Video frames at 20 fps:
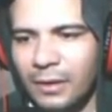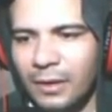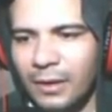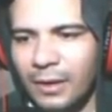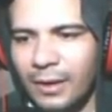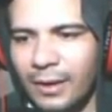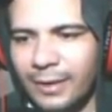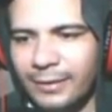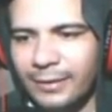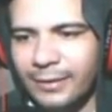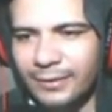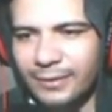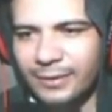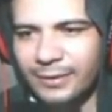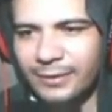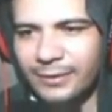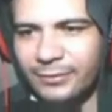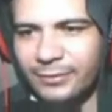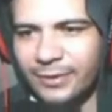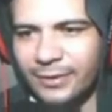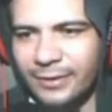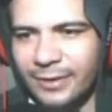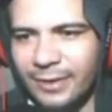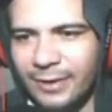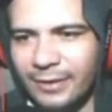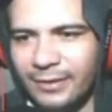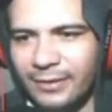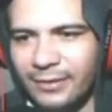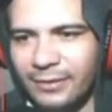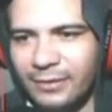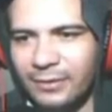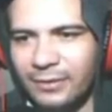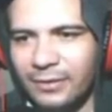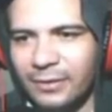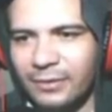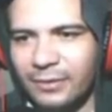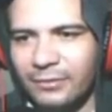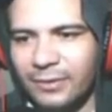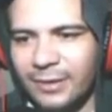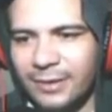Ah tá, já tive uma ideia
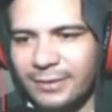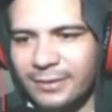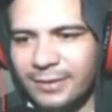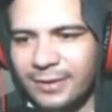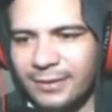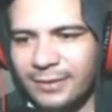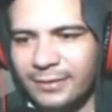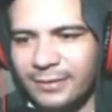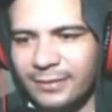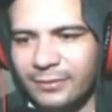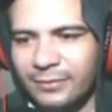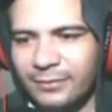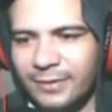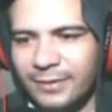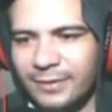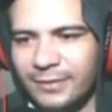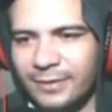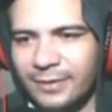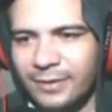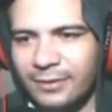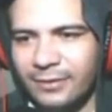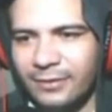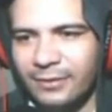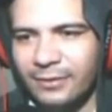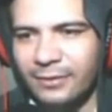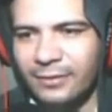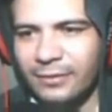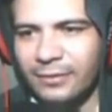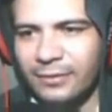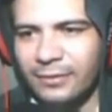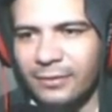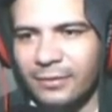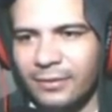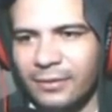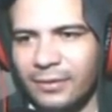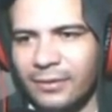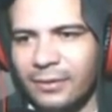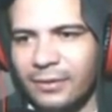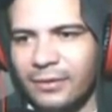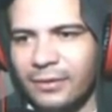ele não aceita, então faz isso aqui,
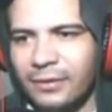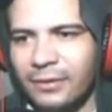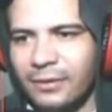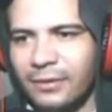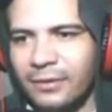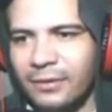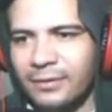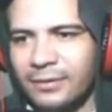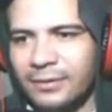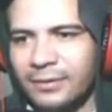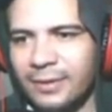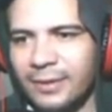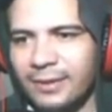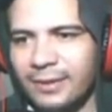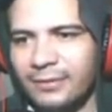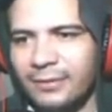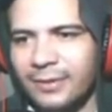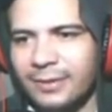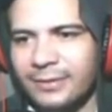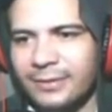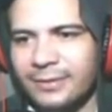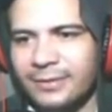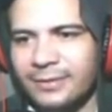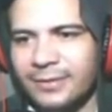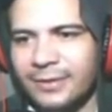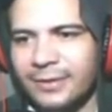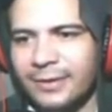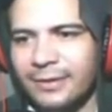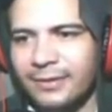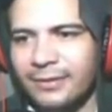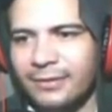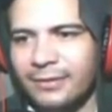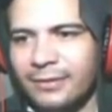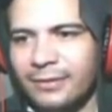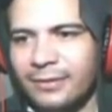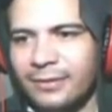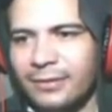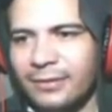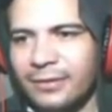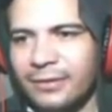ó. Certo? Aí você vem aqui, ó,
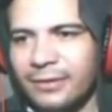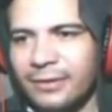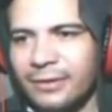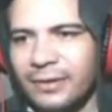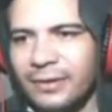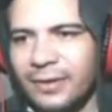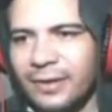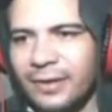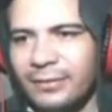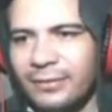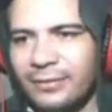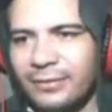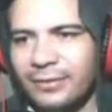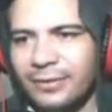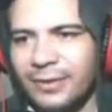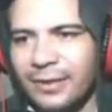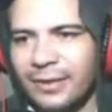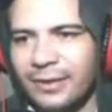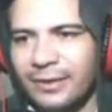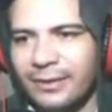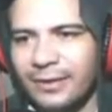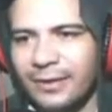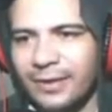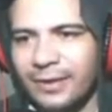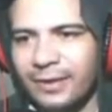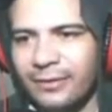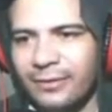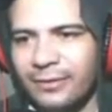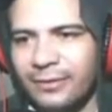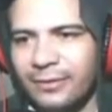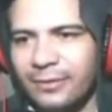e cava na lateral.